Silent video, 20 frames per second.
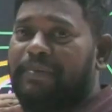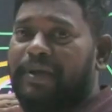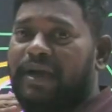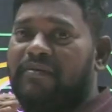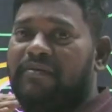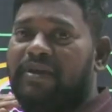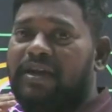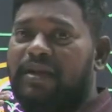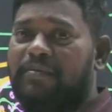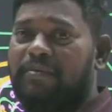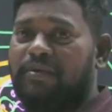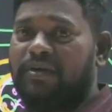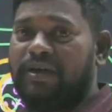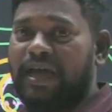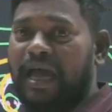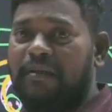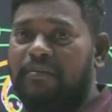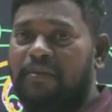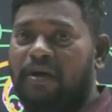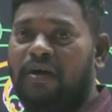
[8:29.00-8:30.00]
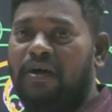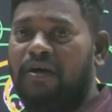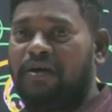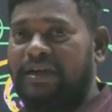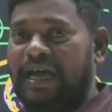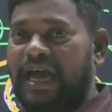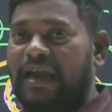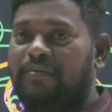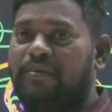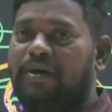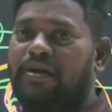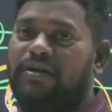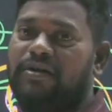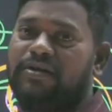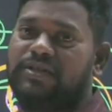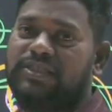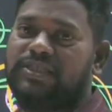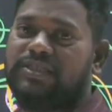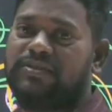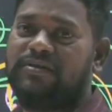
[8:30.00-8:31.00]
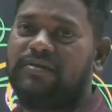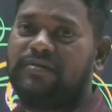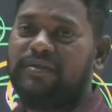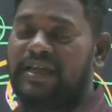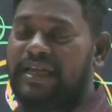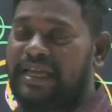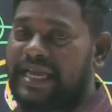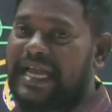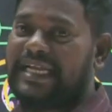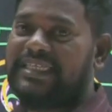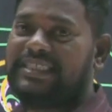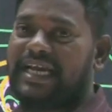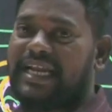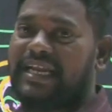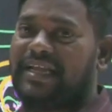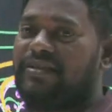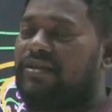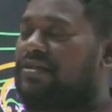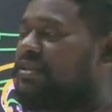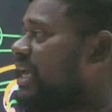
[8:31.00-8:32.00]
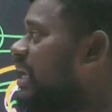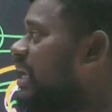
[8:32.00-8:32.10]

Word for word: హ్యాపీగా వేయండి ఇప్పుడు డల్మో మోల్లో వచ్చిండు ఏం జరిగిందో